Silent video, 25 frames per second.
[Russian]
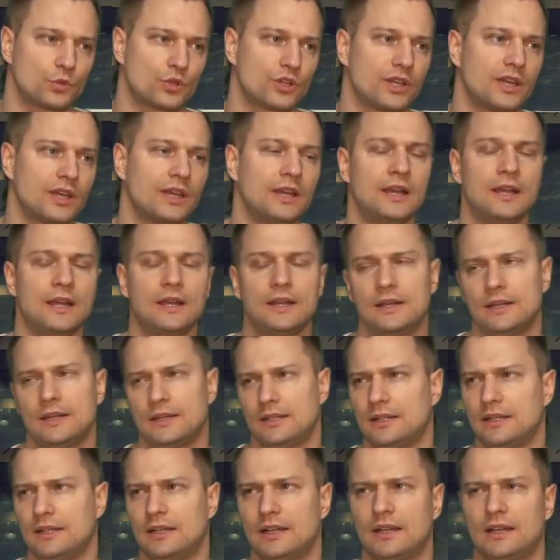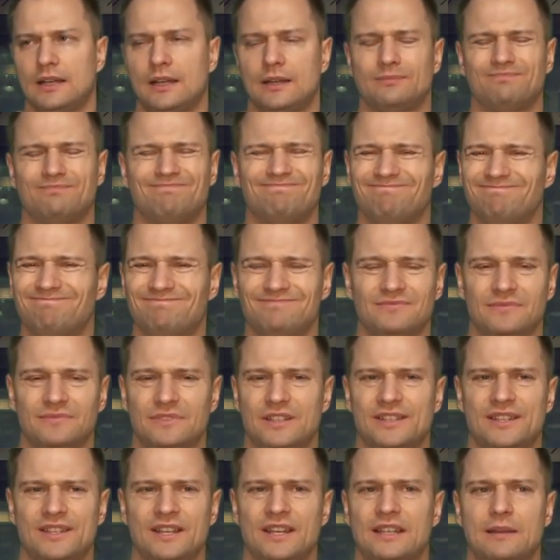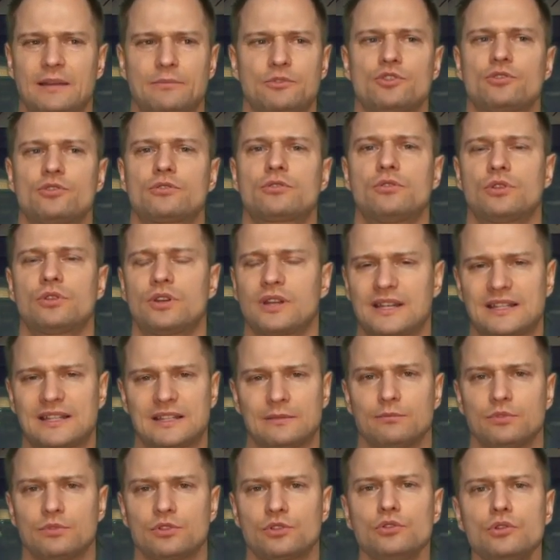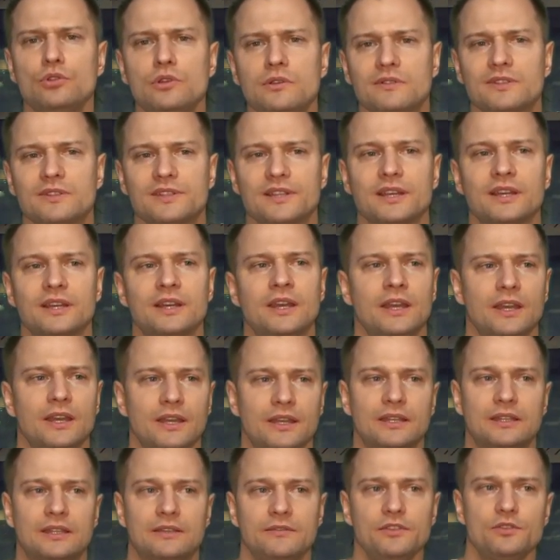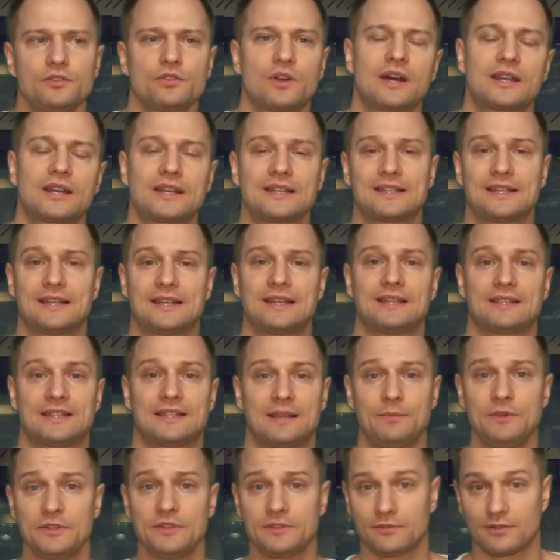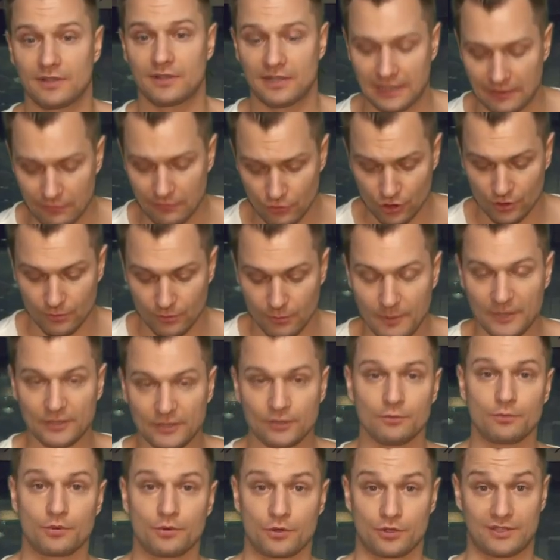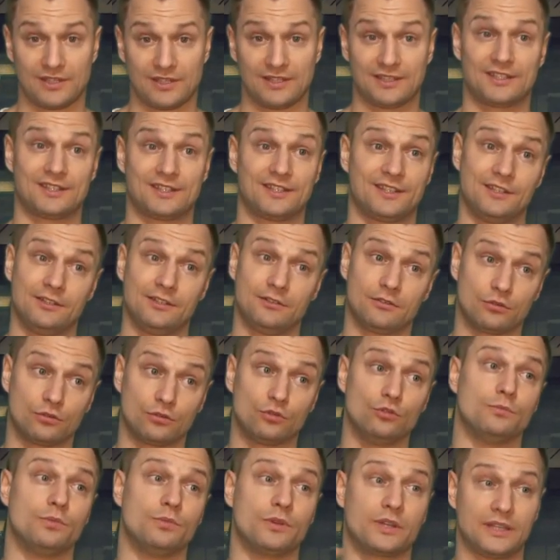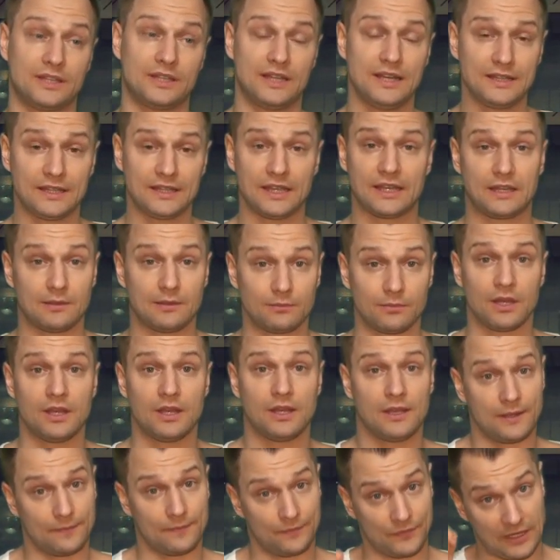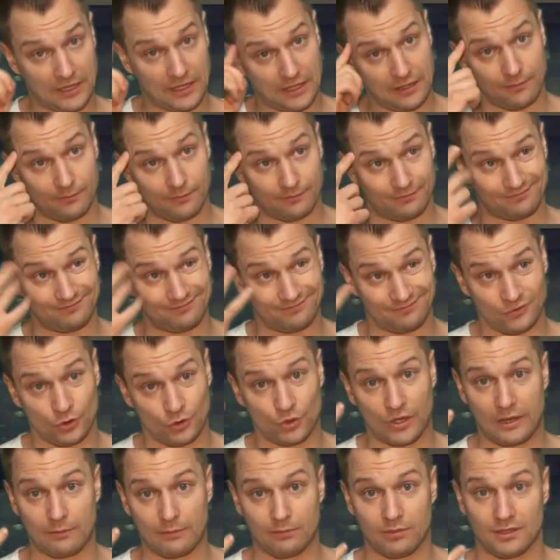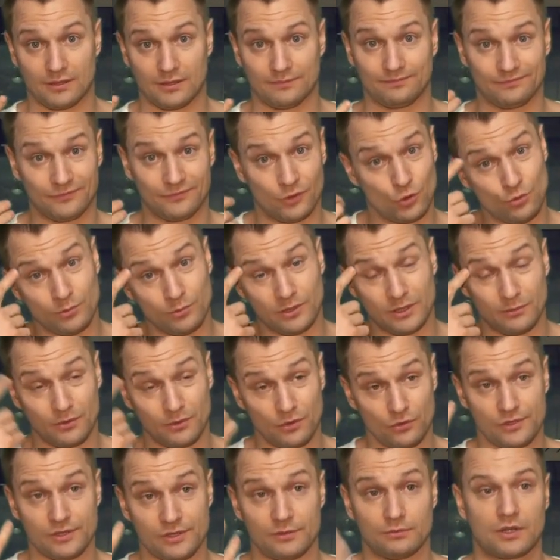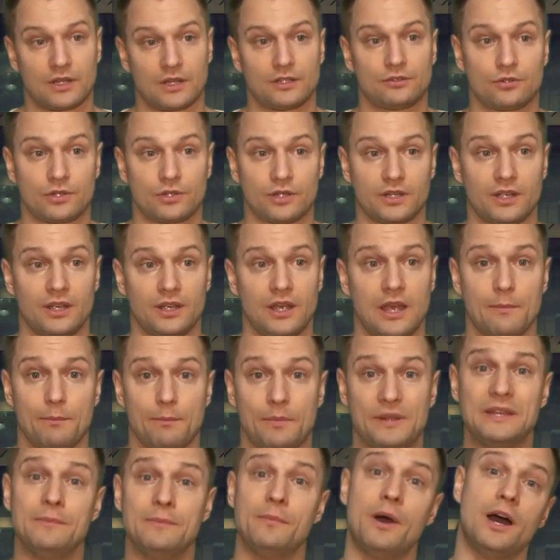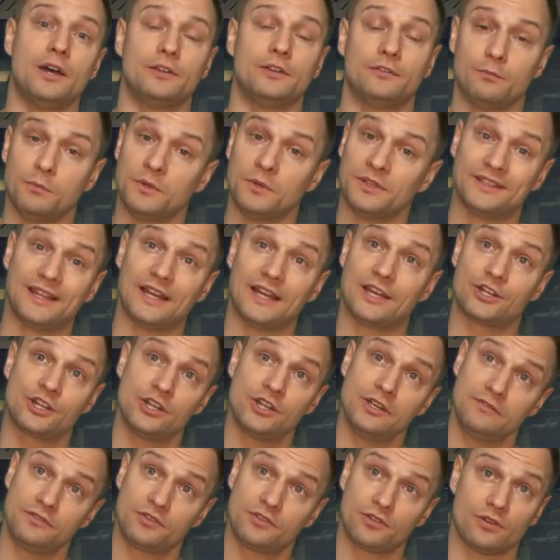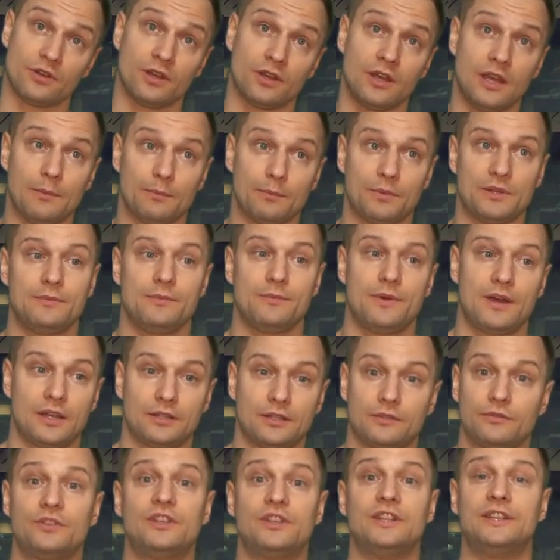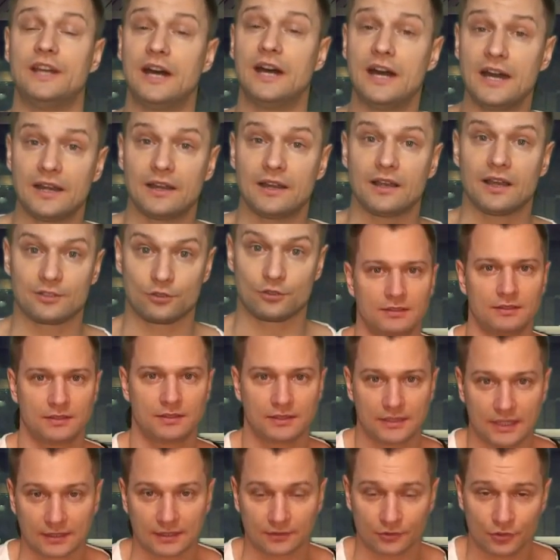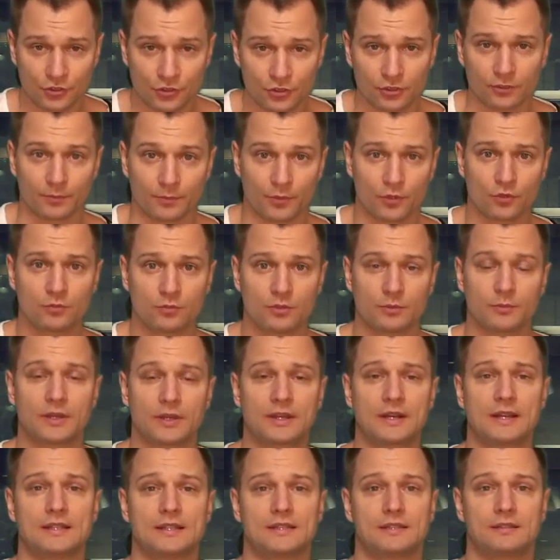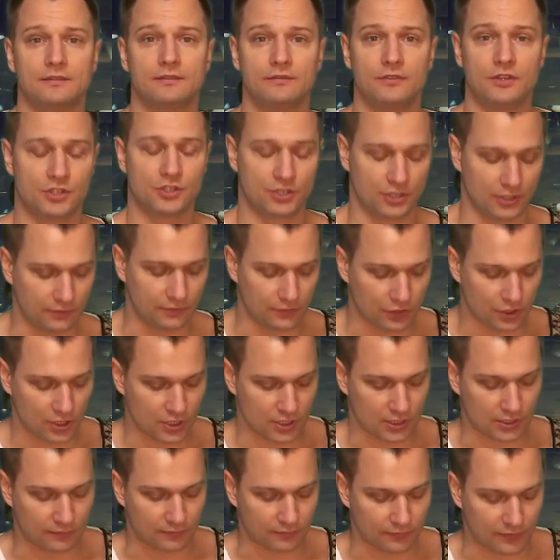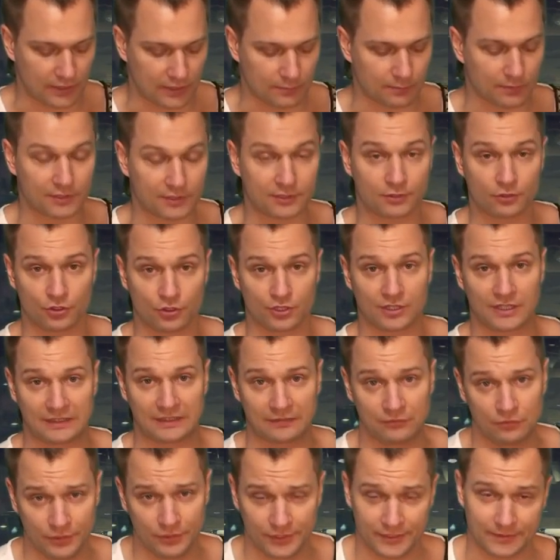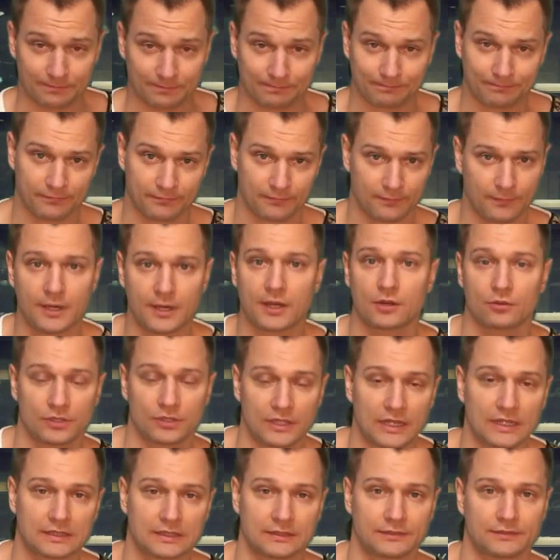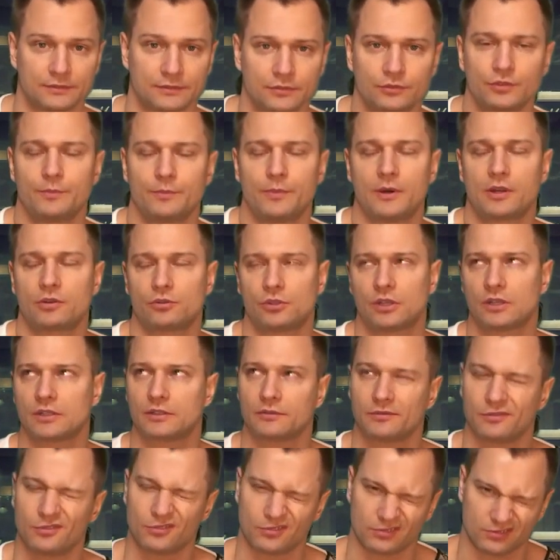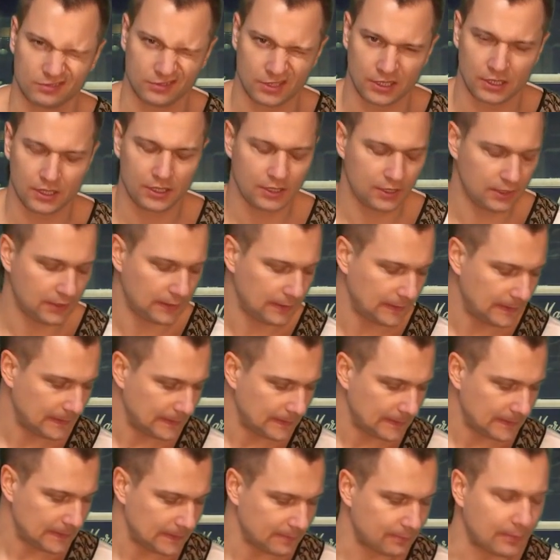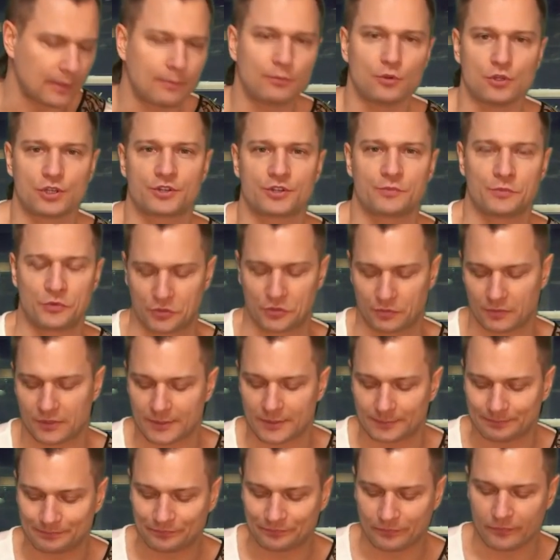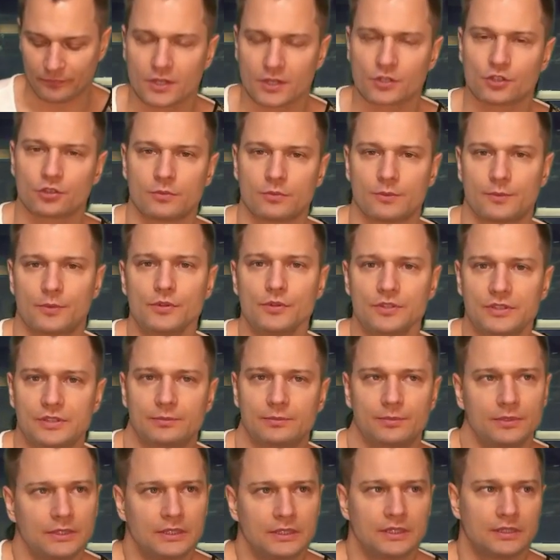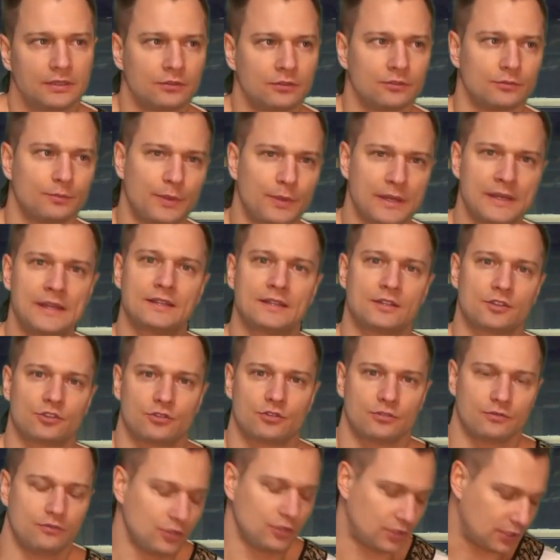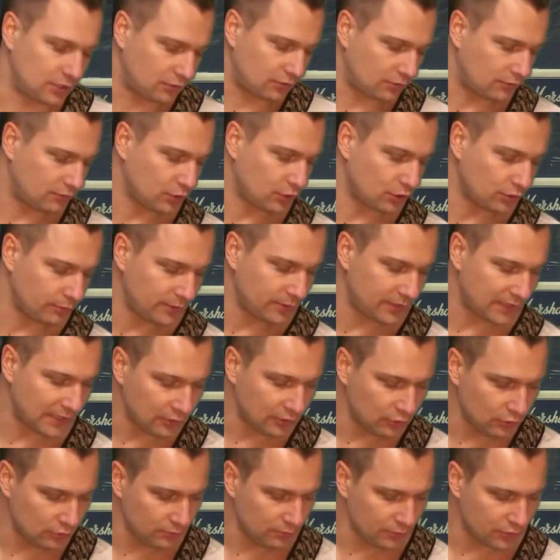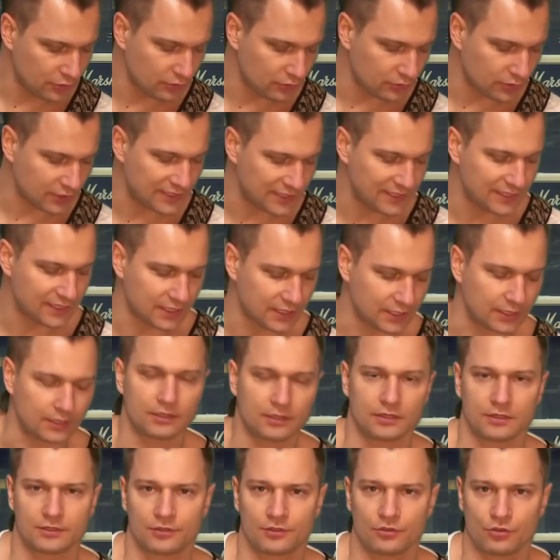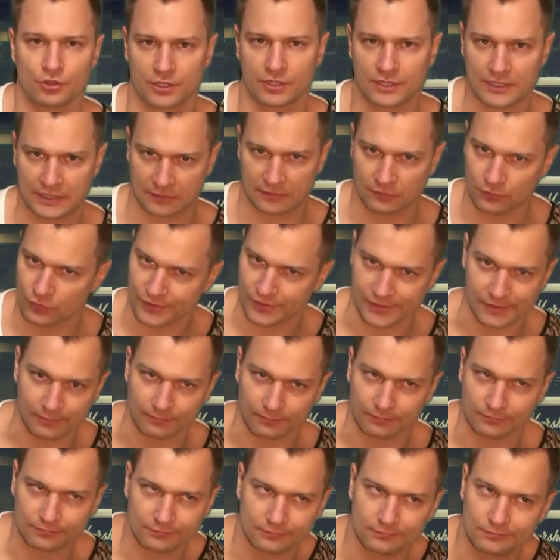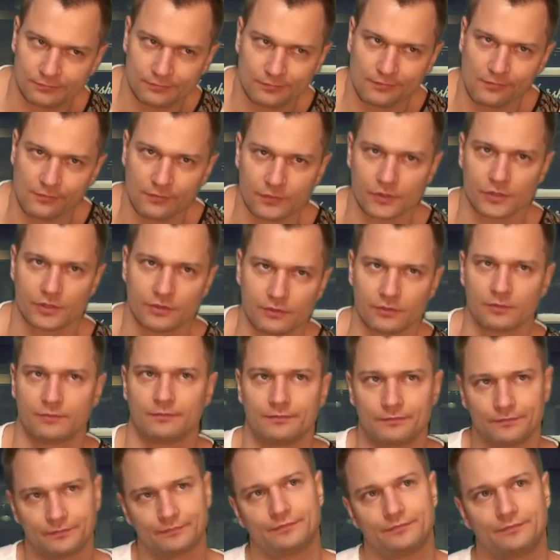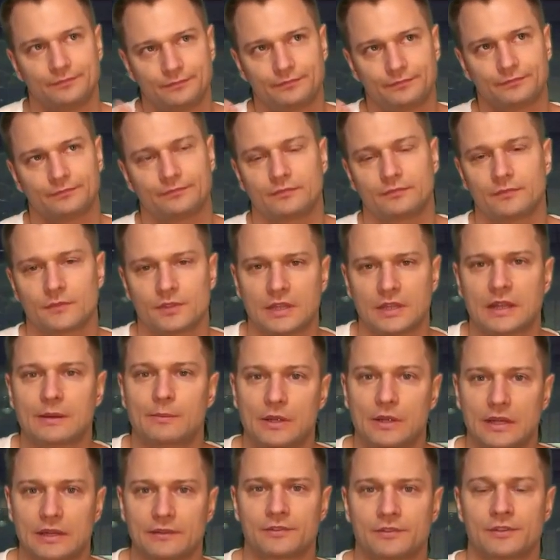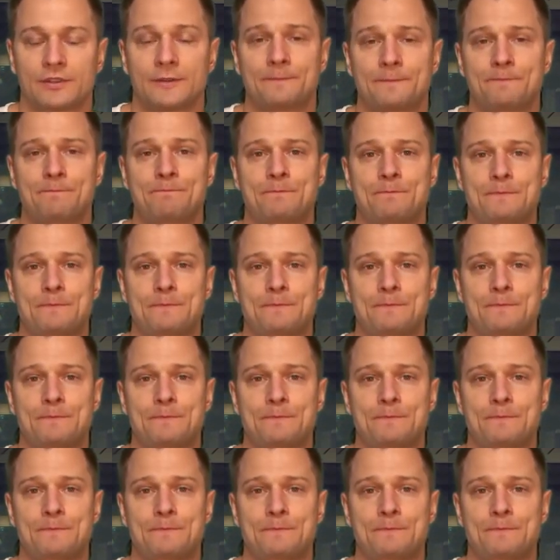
уже, э, не знаю, там еще сколько раз обмусоливаться. И это видео как раз я записываю для того, чтобы потом просто ссылку тупо кидать таким, таким, ну, как бы, умным людям, которые понимают в монтаже все, понимают в гитаре. Так, ну что, пробуем играть вечное движение в темпе 168. Пару тактов, ну не пару тактов, ну побольше, может быть. Чтобы просто было, ну, понятно, что вот оно, вот он метроном тикает 168. То есть вот нормально все.